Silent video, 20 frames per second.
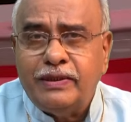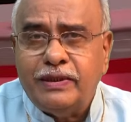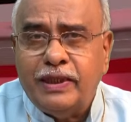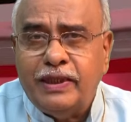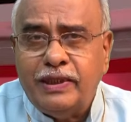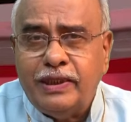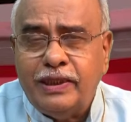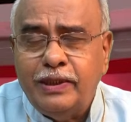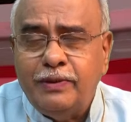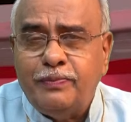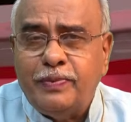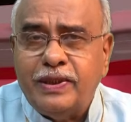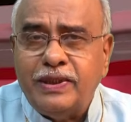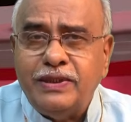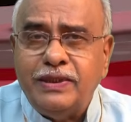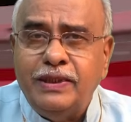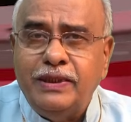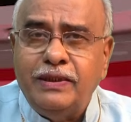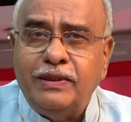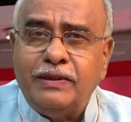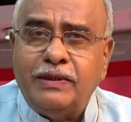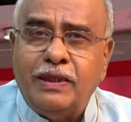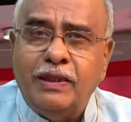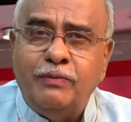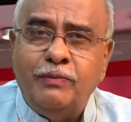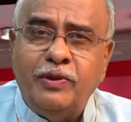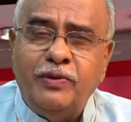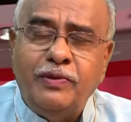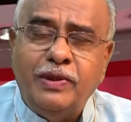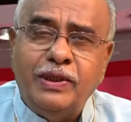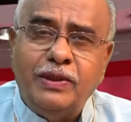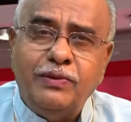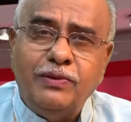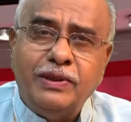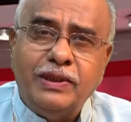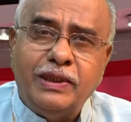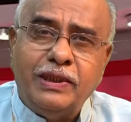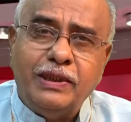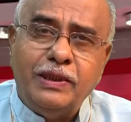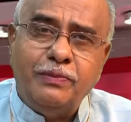థర్టీ పర్సెంట్ కమ్మవారు
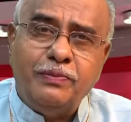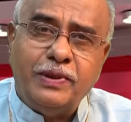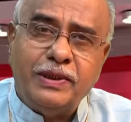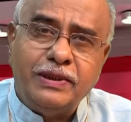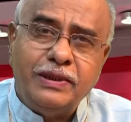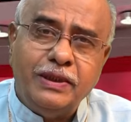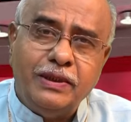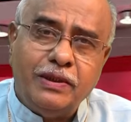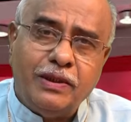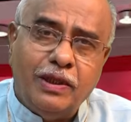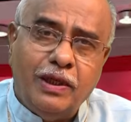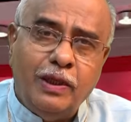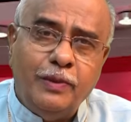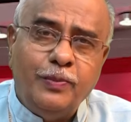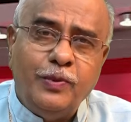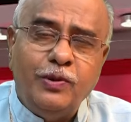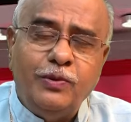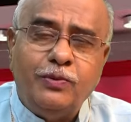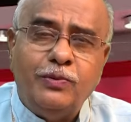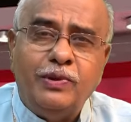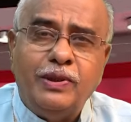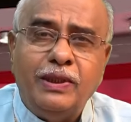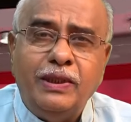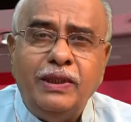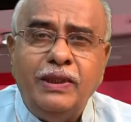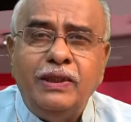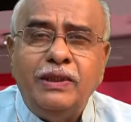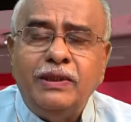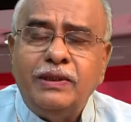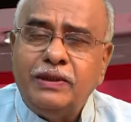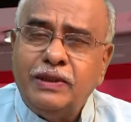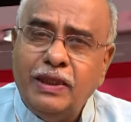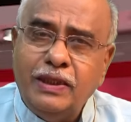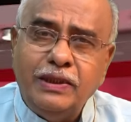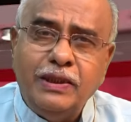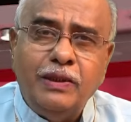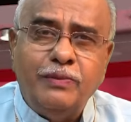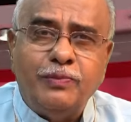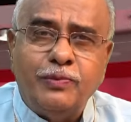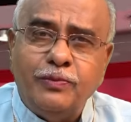థర్టీ పర్సెంట్ కాపులు కూడా
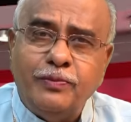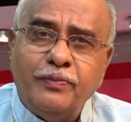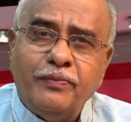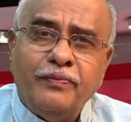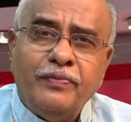దాదాపు